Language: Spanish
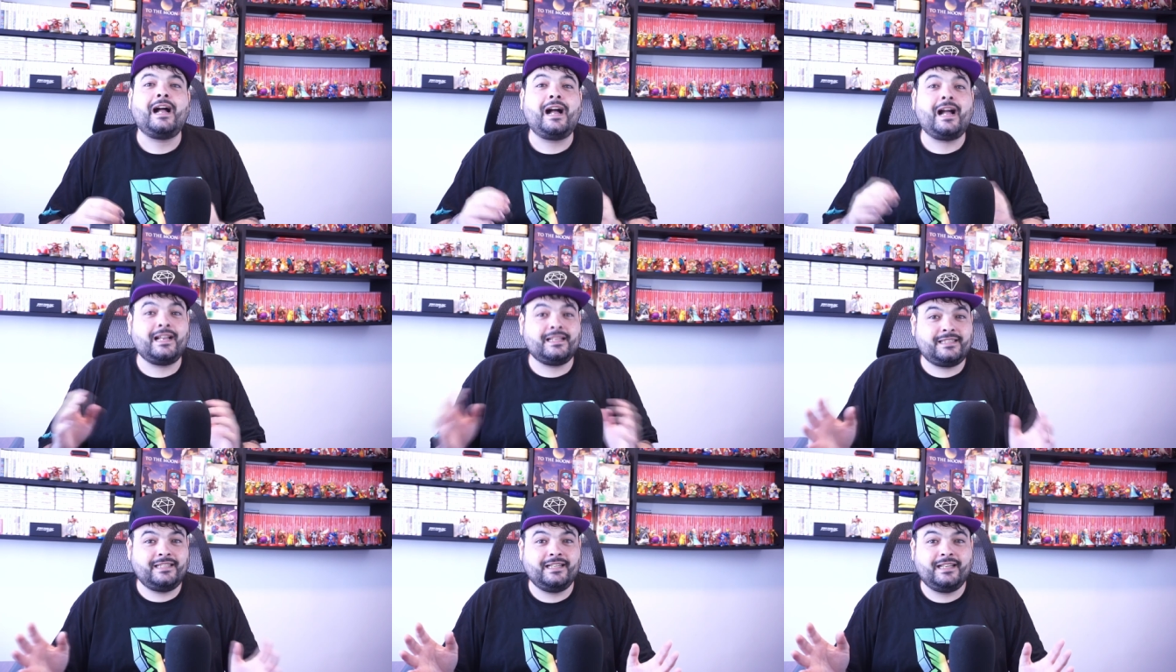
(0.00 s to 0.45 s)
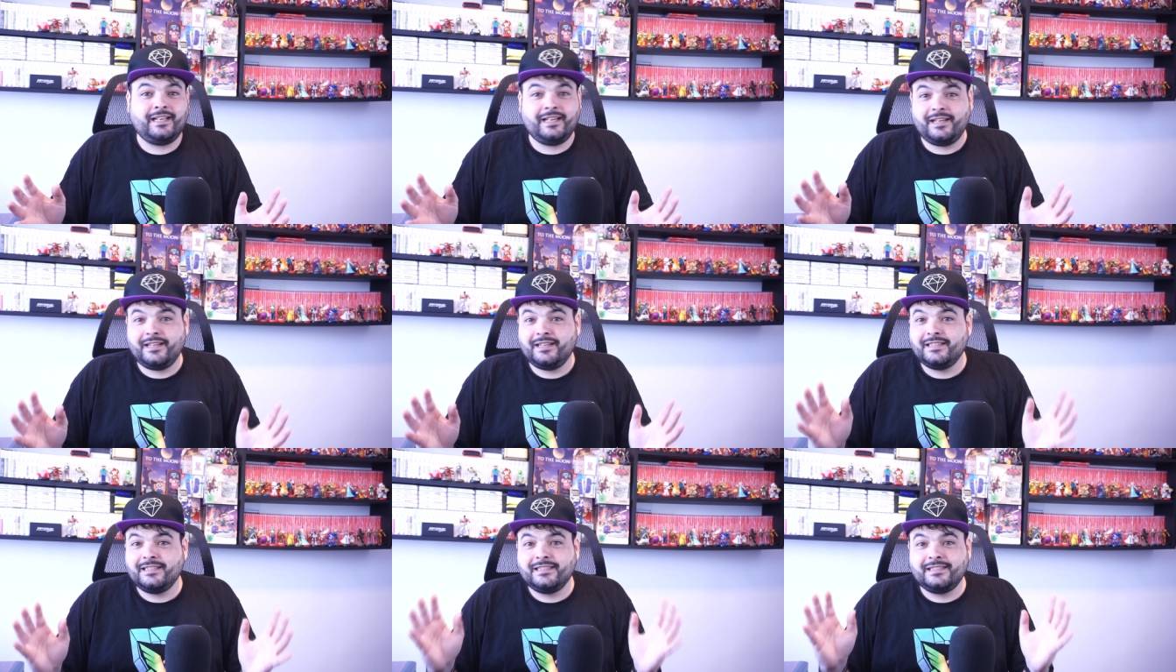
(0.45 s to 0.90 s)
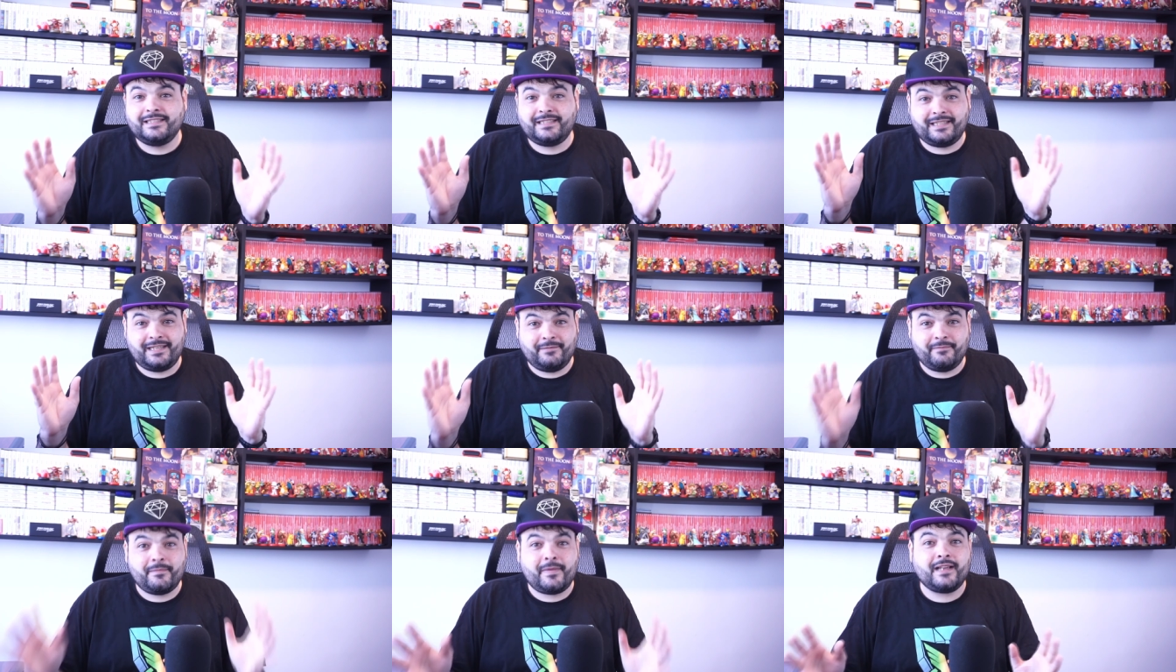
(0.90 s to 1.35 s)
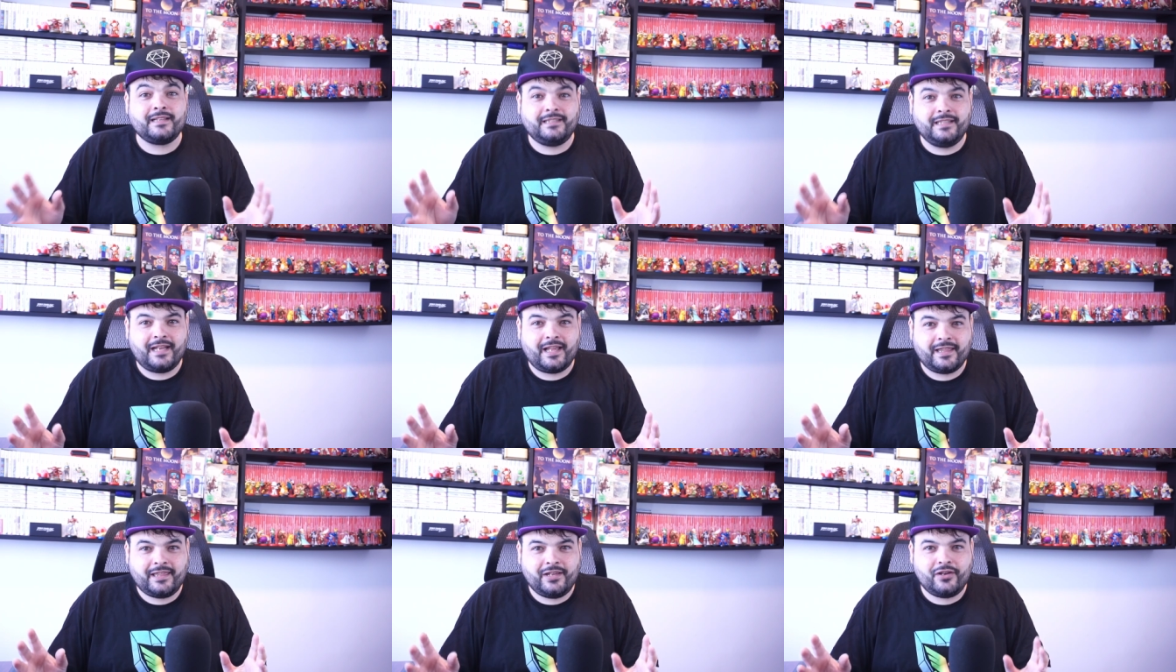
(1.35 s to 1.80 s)
Así que, sin más
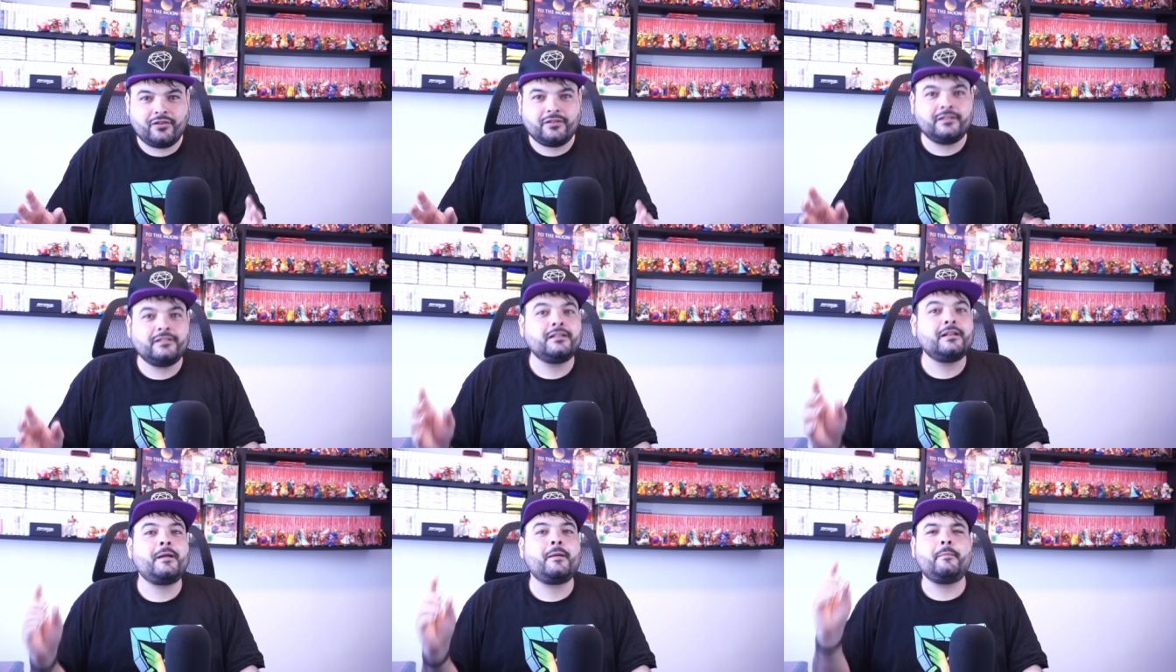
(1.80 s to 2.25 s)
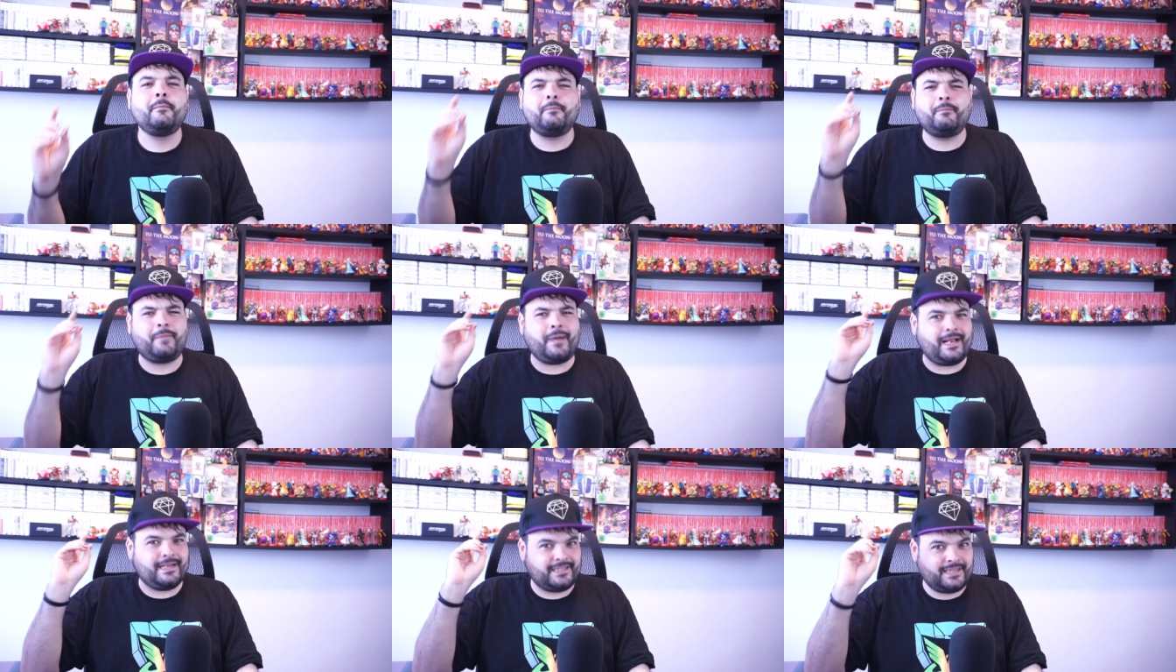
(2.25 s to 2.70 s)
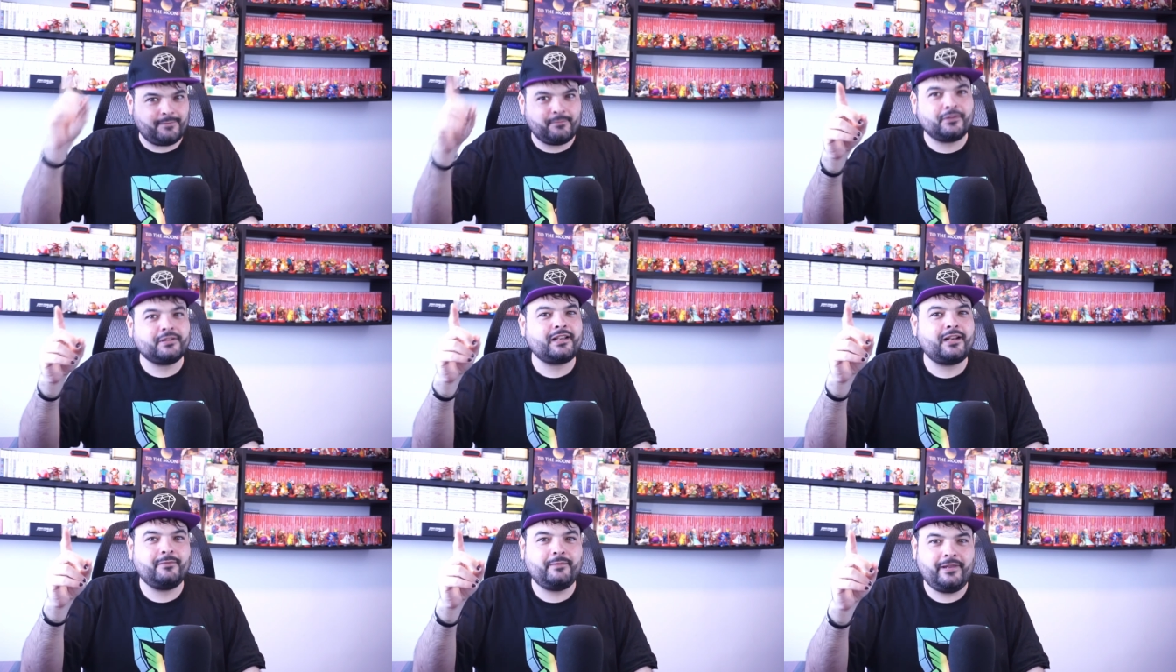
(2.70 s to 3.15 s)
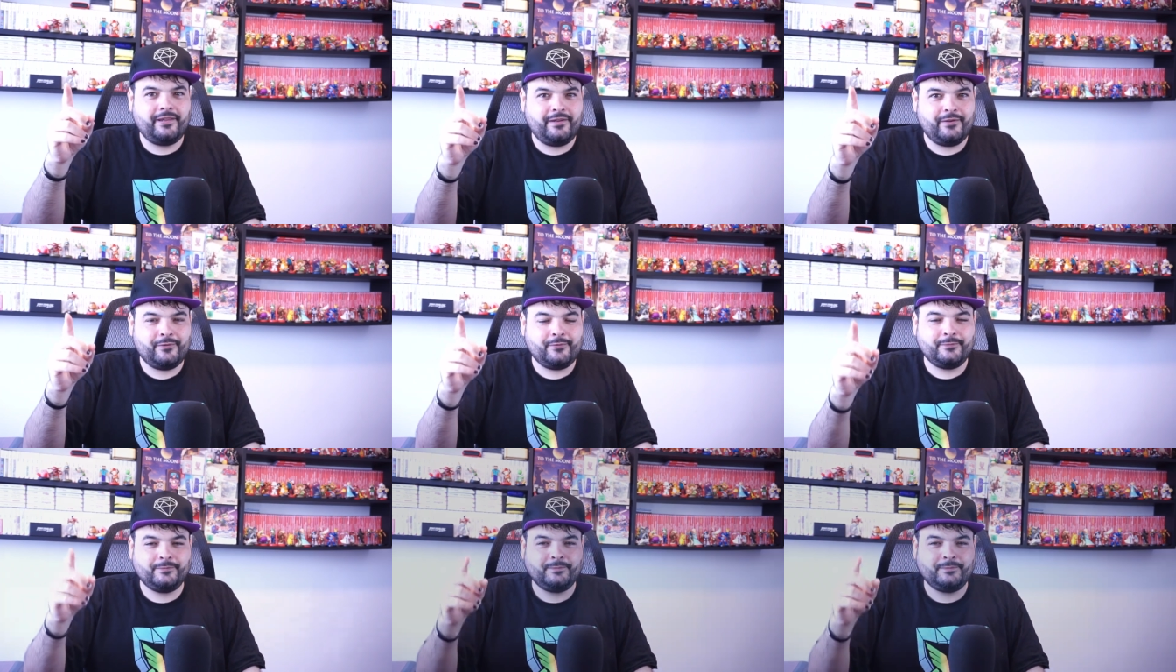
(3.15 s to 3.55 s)
dilación, pasemos al vídeo.